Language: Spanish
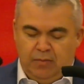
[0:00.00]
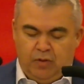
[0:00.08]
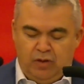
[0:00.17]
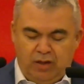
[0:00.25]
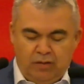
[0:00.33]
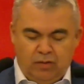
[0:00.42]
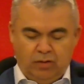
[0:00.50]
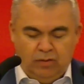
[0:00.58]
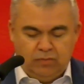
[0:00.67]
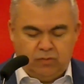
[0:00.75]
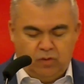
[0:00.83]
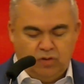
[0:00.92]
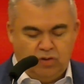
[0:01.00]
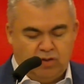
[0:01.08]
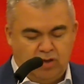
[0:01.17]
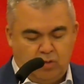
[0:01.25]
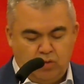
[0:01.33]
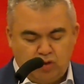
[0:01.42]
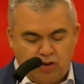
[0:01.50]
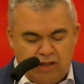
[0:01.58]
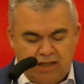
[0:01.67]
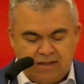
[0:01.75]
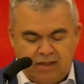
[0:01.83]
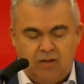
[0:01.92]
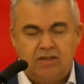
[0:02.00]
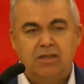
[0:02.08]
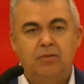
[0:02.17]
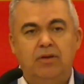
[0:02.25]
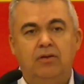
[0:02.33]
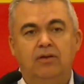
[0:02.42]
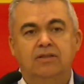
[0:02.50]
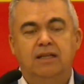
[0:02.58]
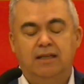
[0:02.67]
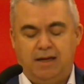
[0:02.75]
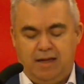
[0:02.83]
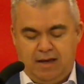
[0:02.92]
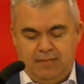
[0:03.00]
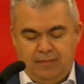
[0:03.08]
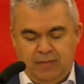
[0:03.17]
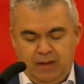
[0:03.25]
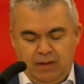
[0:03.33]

poniendo todos los recursos del Estado al servicio de esta tarea.